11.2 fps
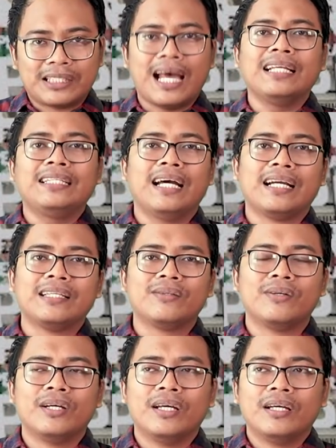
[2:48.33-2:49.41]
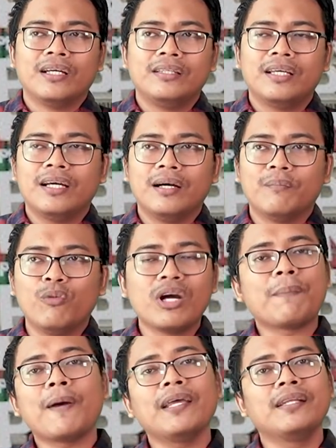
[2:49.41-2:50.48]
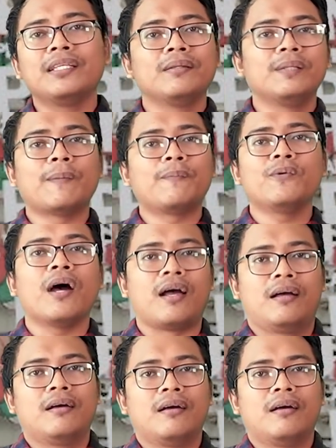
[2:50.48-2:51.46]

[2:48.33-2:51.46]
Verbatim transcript: Bisa aja gitu ya mau ngapain di, di Papua?